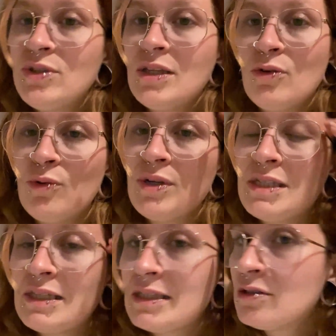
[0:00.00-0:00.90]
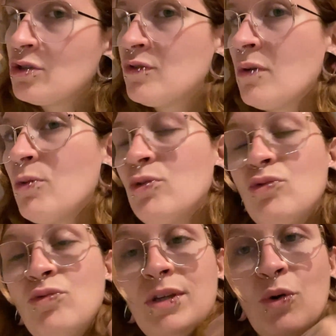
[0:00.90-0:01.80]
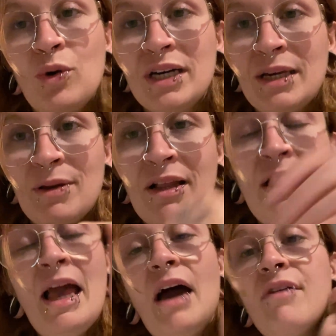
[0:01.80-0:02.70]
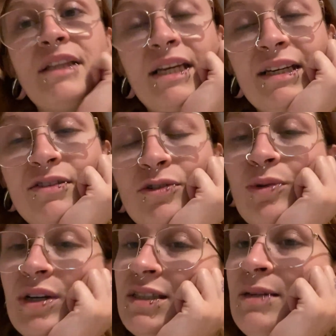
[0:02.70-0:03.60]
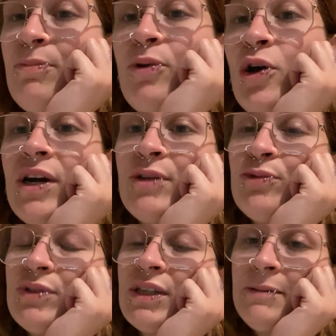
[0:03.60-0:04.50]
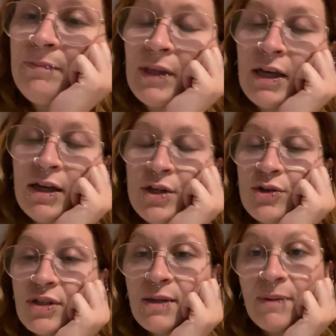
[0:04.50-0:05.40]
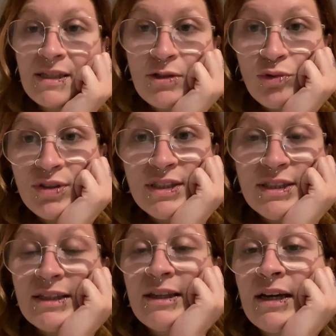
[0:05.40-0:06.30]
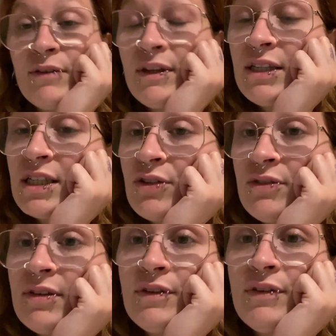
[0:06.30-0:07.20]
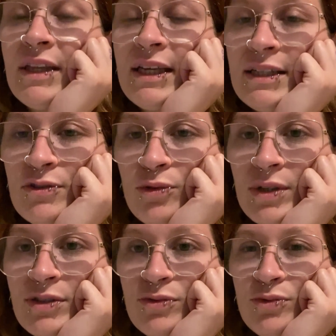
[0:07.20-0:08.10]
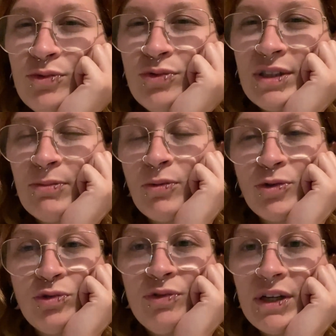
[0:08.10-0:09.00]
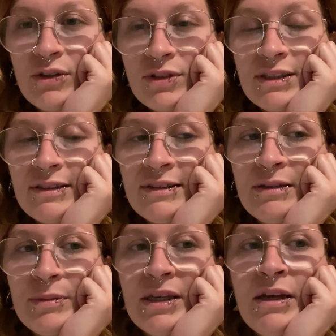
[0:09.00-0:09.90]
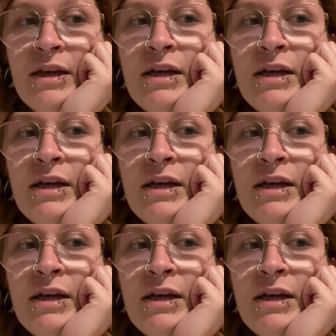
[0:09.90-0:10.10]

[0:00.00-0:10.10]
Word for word: poussée d'angoisse et que ça se transforme en une nuit horrible avec des crises d'angoisse, des pleurs et tout ça. Je sais pas si toi aussi ça t'est arrivé déjà dans ta vie de faire des crises d'angoisse ou simplement de souffrir d'anxiété, mais